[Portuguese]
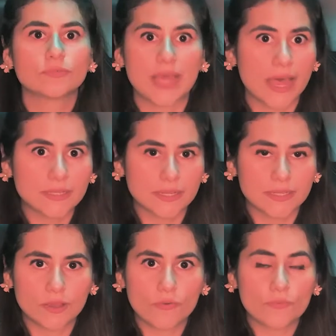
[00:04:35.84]
nada,
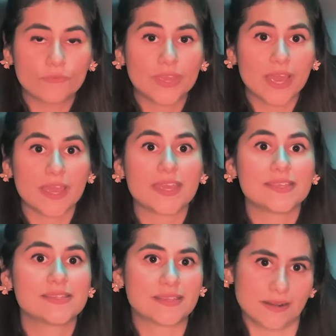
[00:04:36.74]
então fica
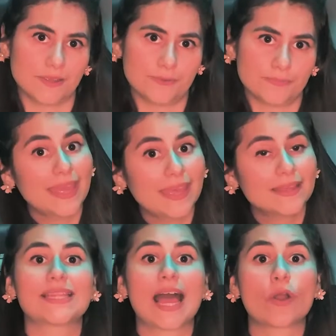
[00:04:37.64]
estranho. E
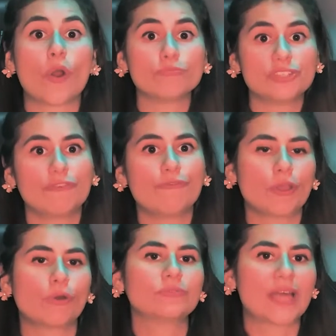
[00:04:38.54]
se tá com
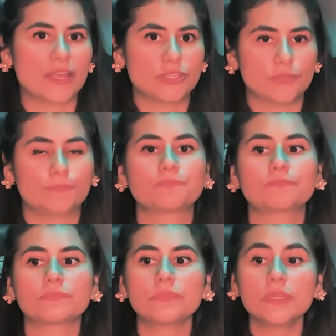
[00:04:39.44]
dificuldade
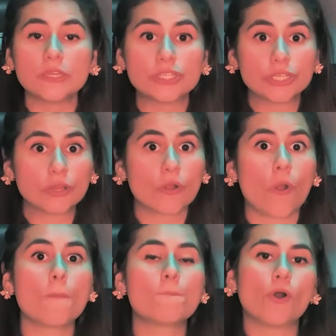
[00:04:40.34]
de
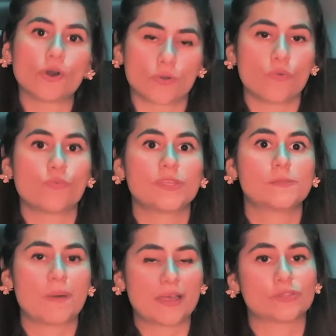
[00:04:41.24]
compor um
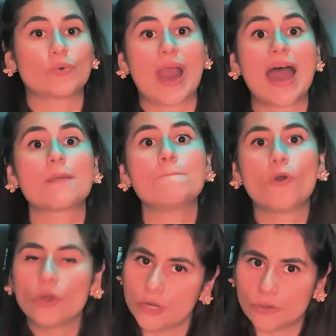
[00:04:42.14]
espaço
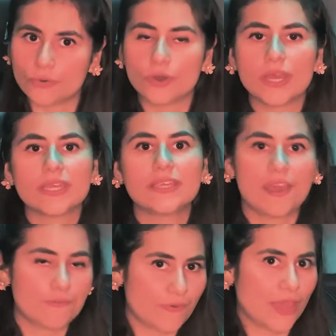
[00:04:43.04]
harmônico, que
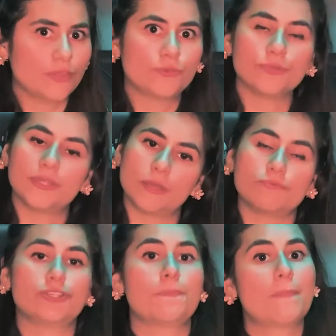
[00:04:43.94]
é feito então
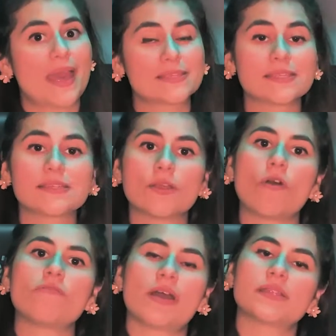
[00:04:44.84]
de peças que
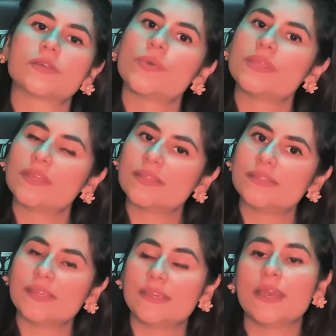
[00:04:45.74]
conversam entre
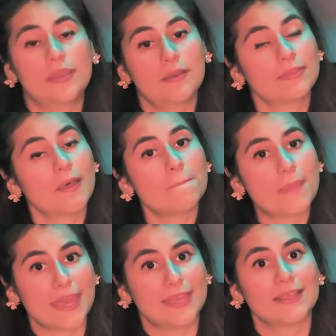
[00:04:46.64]
si e
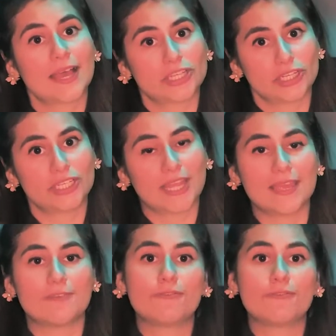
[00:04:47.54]
também a gente tem